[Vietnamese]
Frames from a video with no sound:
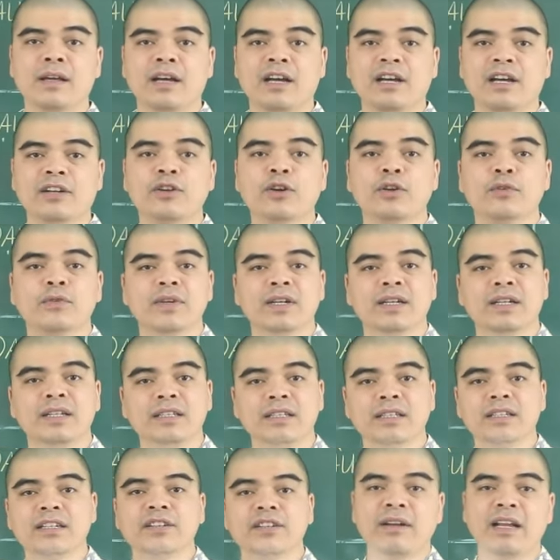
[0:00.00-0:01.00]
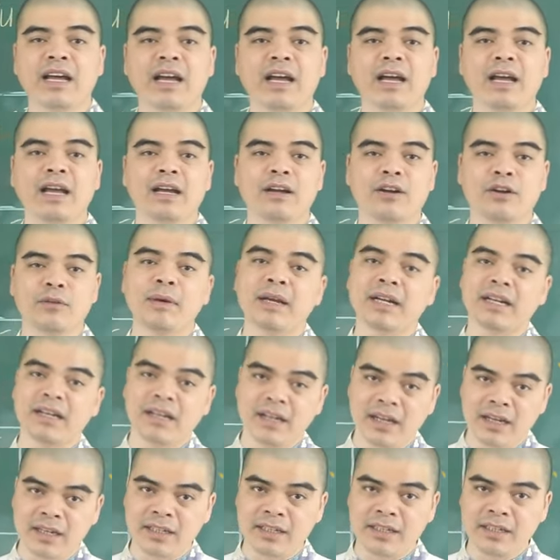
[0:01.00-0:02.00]
À, đối với những người đã có bạn
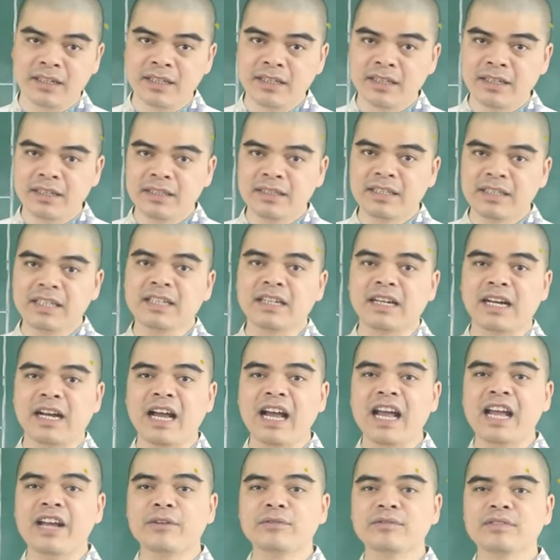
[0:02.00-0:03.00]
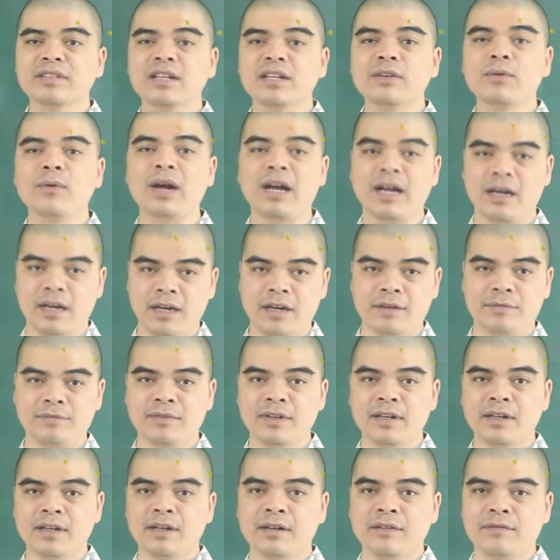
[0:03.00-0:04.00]
đời thì cả hai cũng rất hòa hợp
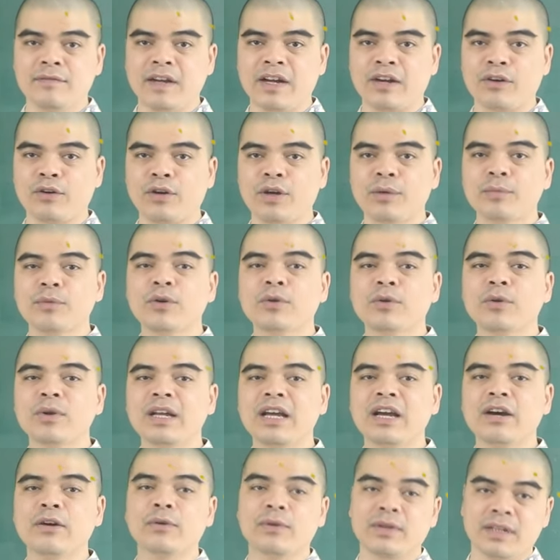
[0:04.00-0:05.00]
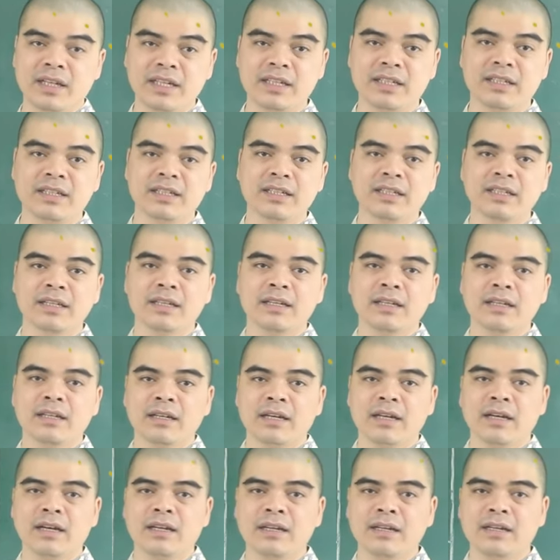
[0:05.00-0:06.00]
và có cái mối quan hệ ổn định,
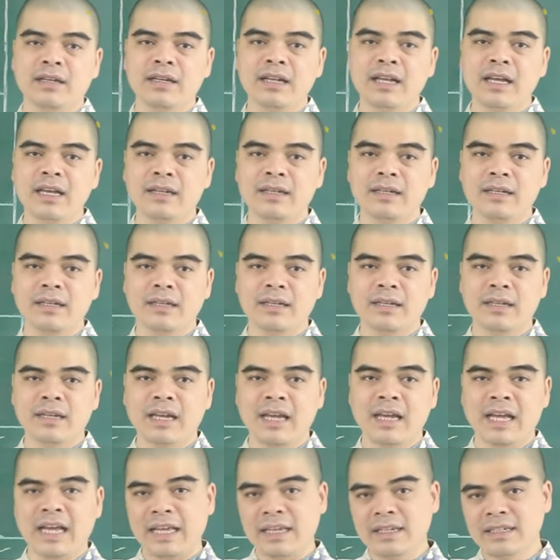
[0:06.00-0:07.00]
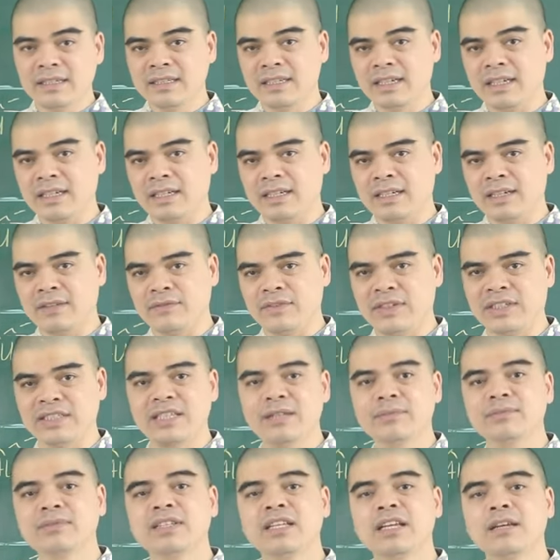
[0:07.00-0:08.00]
à, nên hai người cần phải
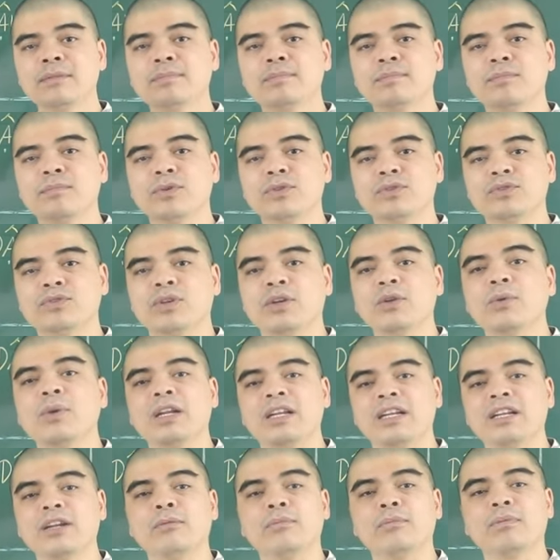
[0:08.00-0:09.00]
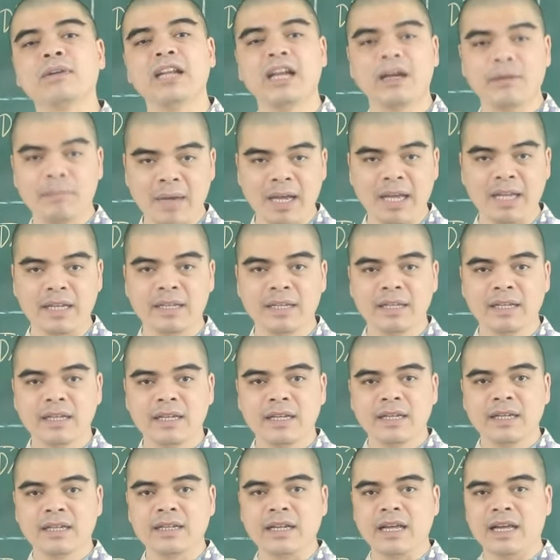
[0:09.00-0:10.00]
sắp xếp một số cái hoạt động lãng mạn
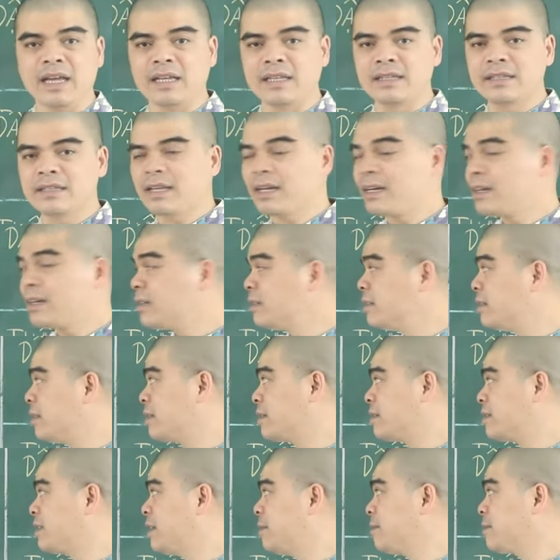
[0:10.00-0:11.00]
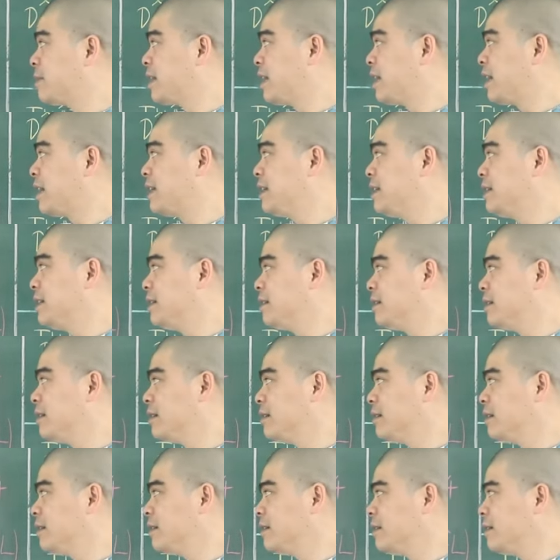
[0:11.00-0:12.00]
để tăng cường thêm cái
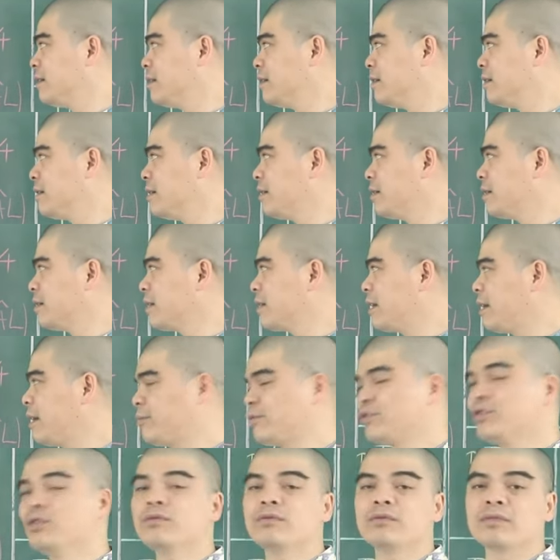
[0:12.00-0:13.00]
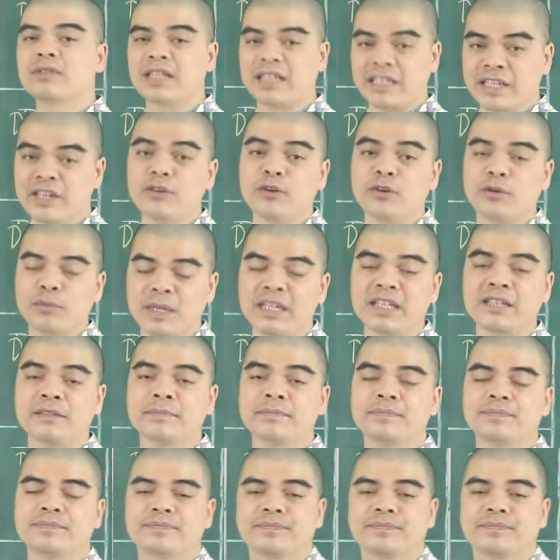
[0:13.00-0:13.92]
cảm xúc tình yêu của mình.